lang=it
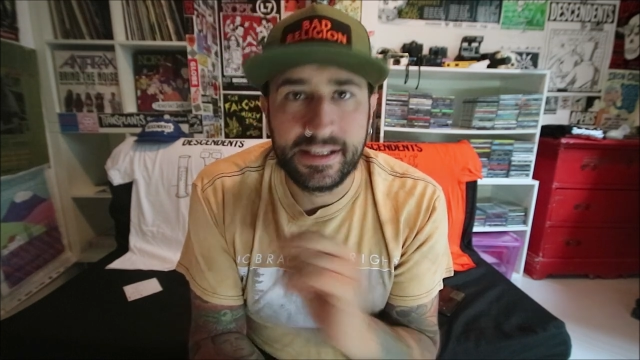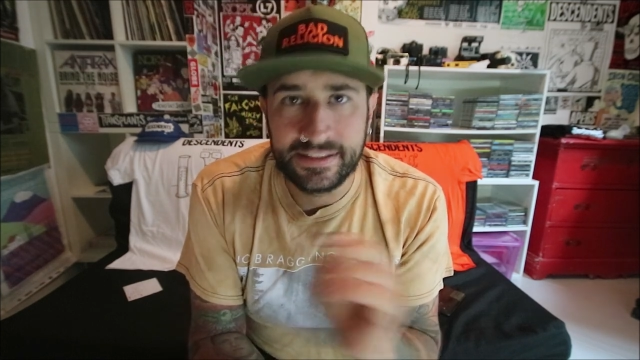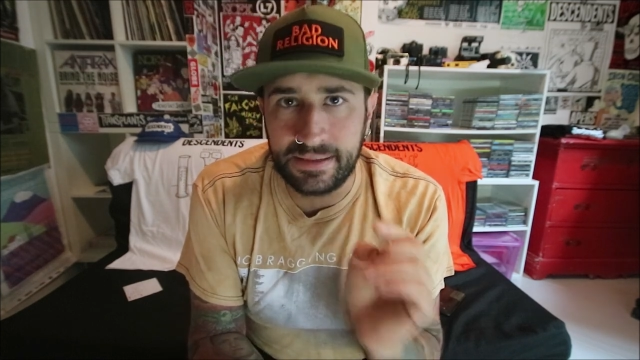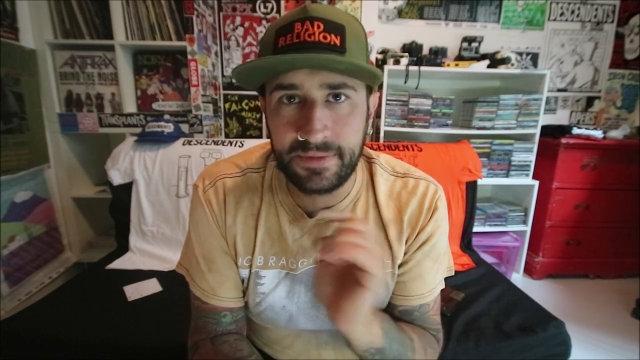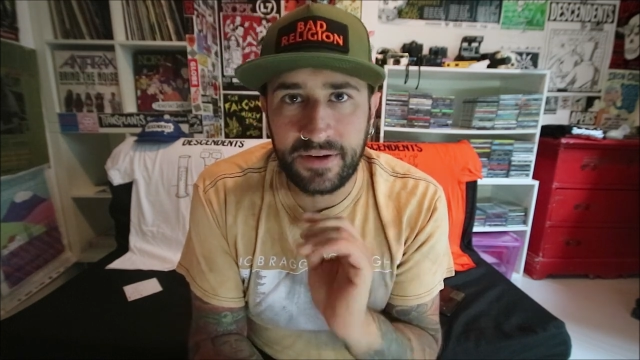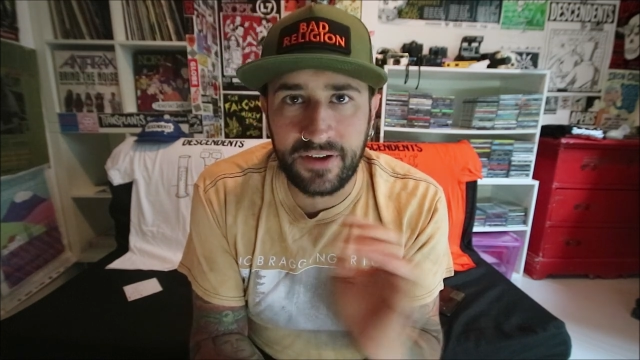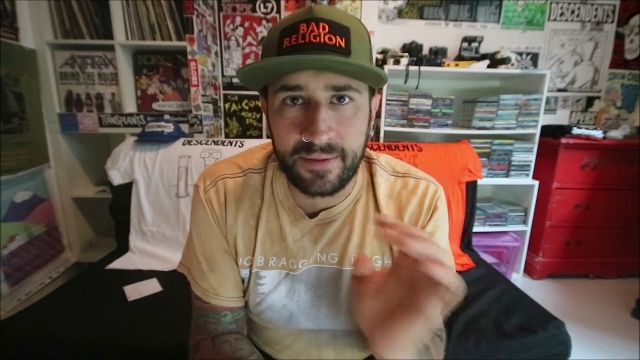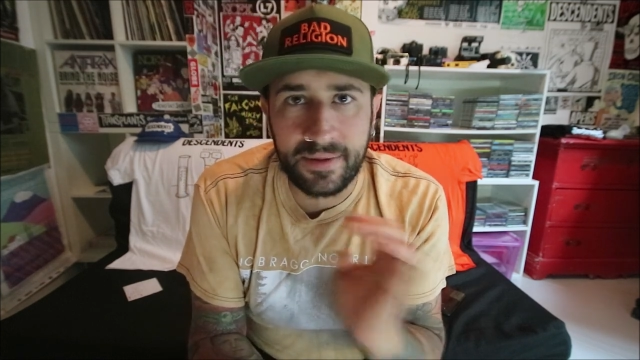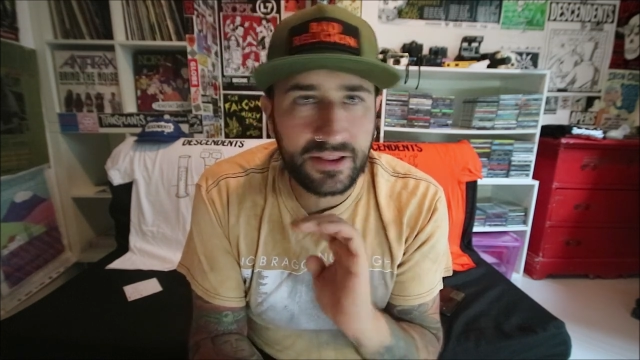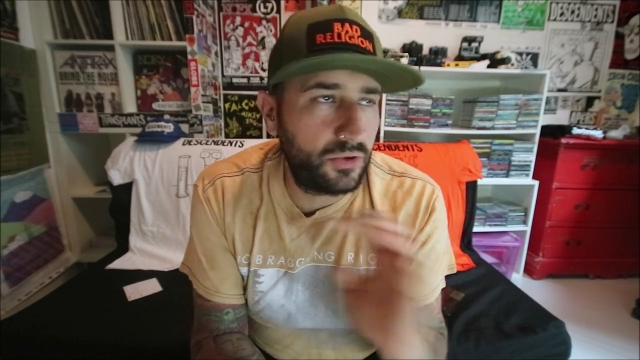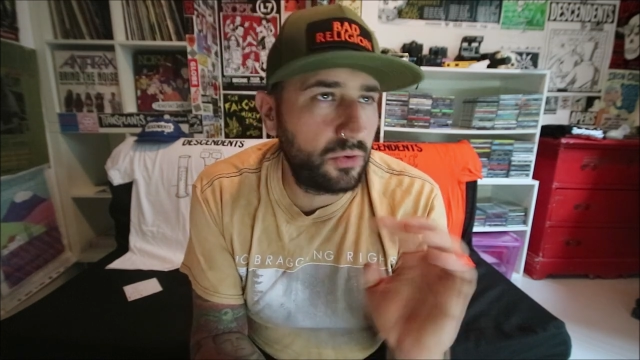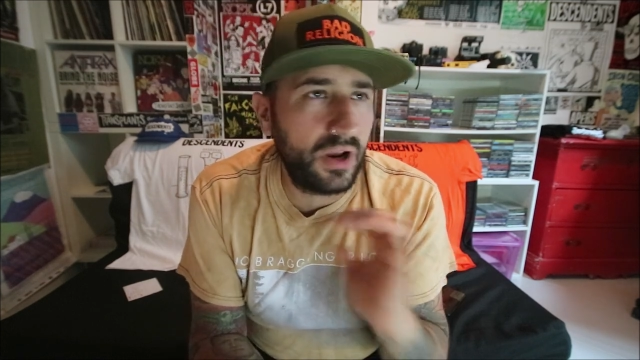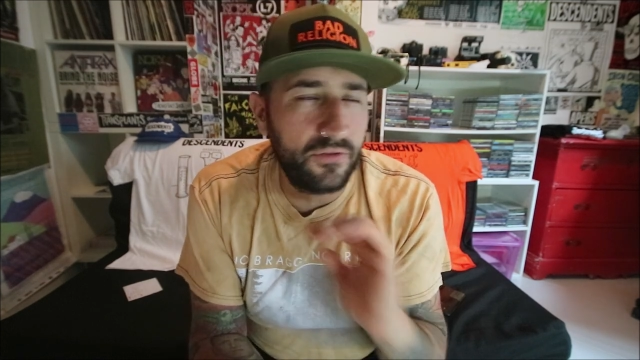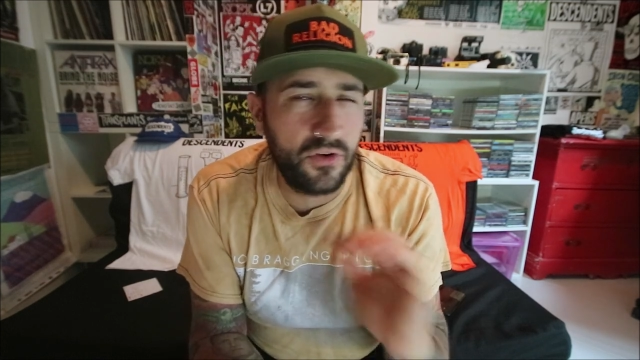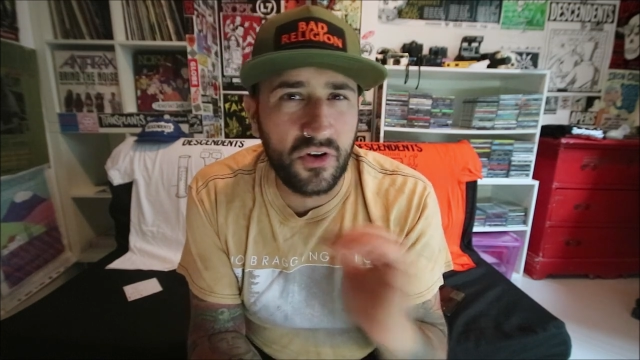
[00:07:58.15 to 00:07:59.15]
sembra
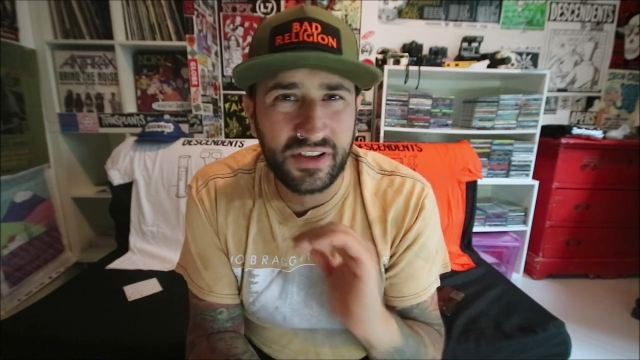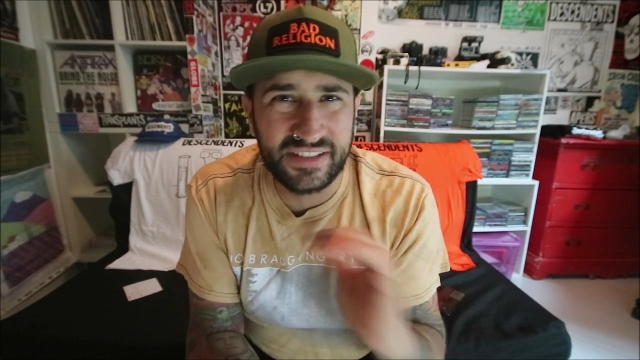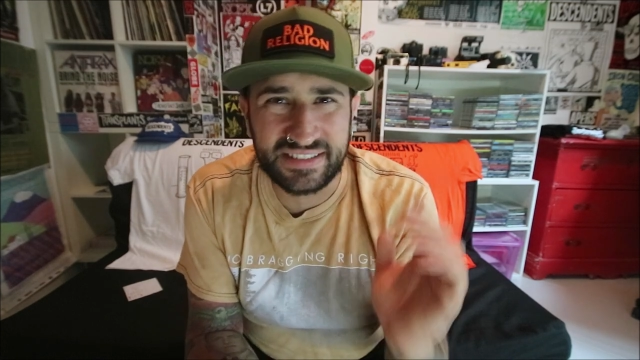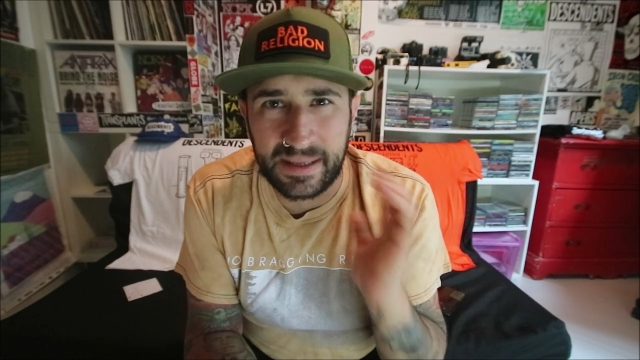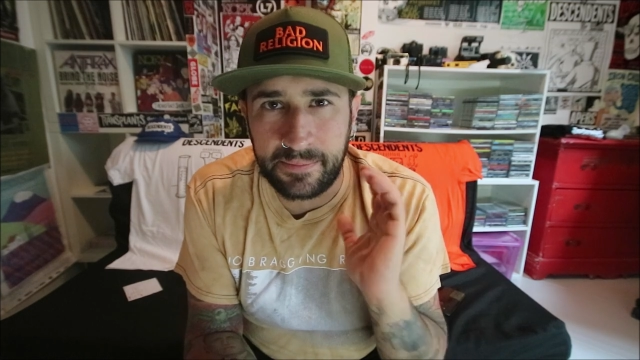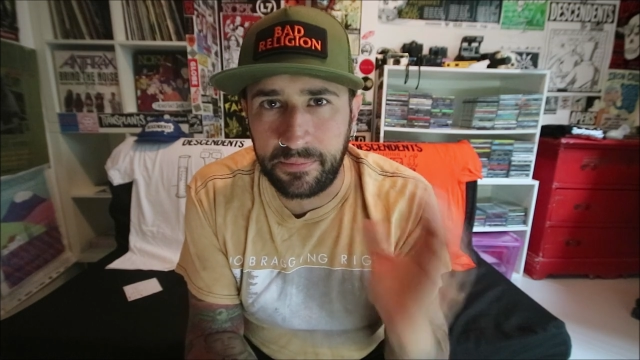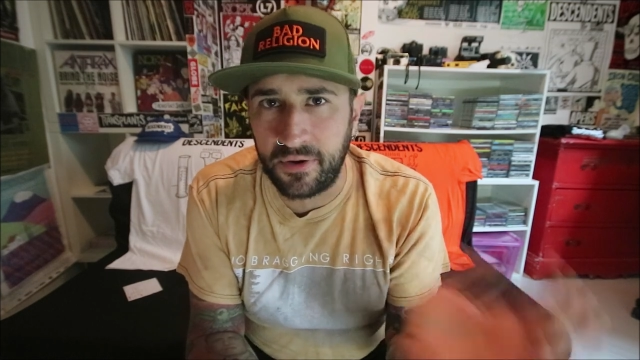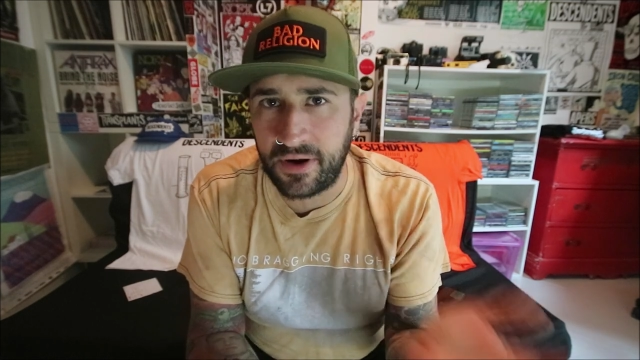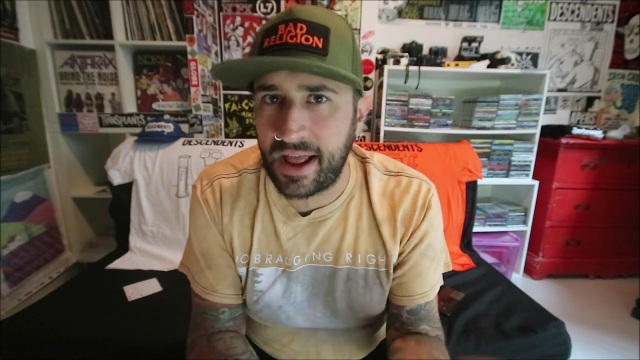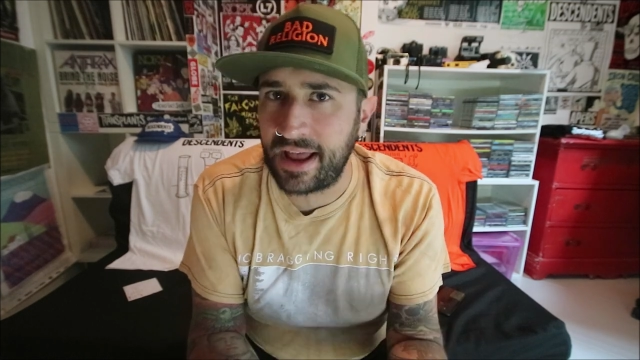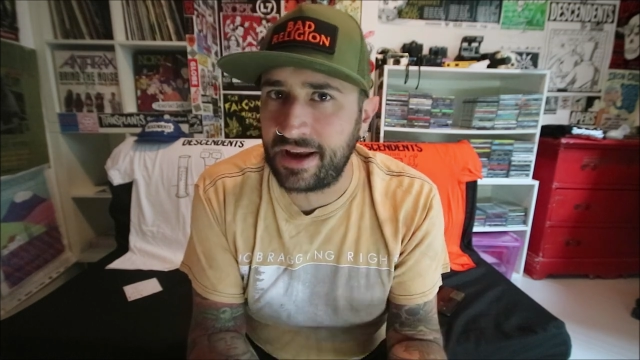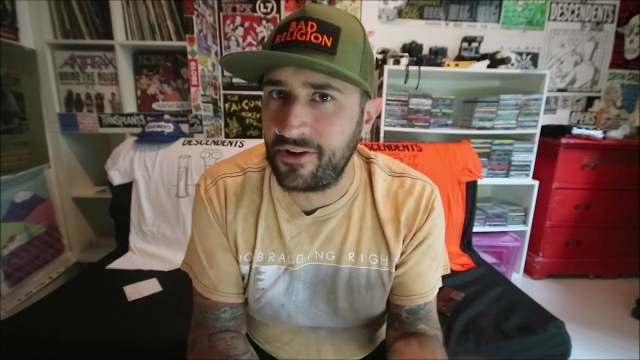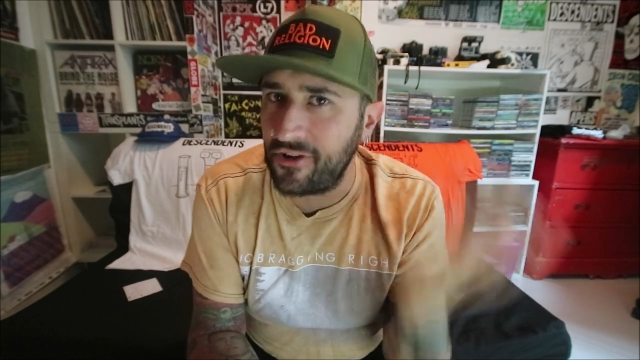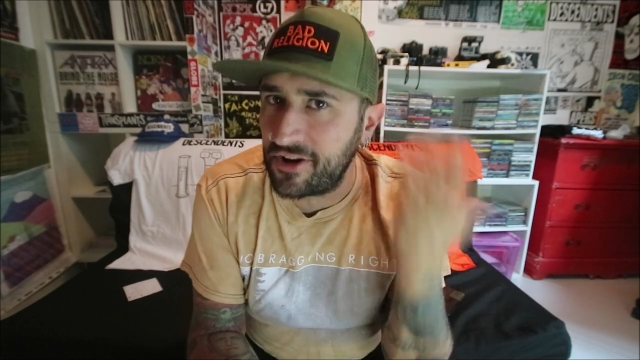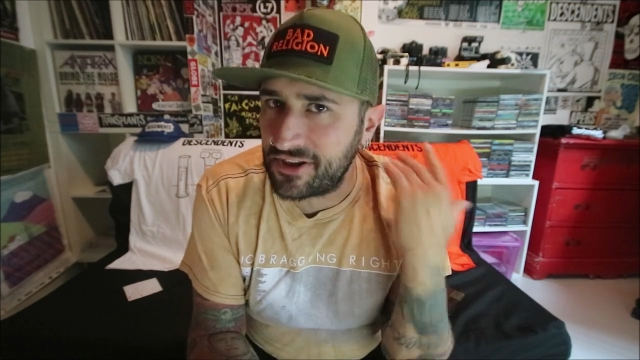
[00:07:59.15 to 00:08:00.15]
veramente un lavoro
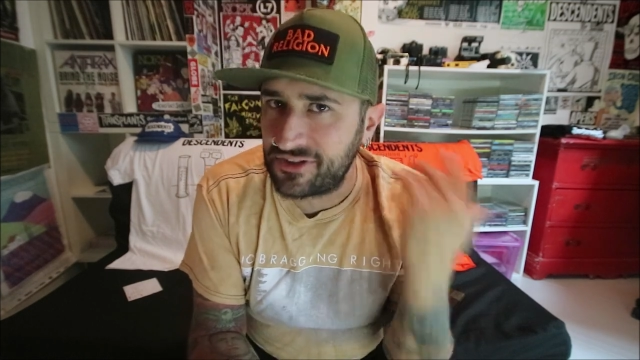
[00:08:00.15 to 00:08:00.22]
estemporaneo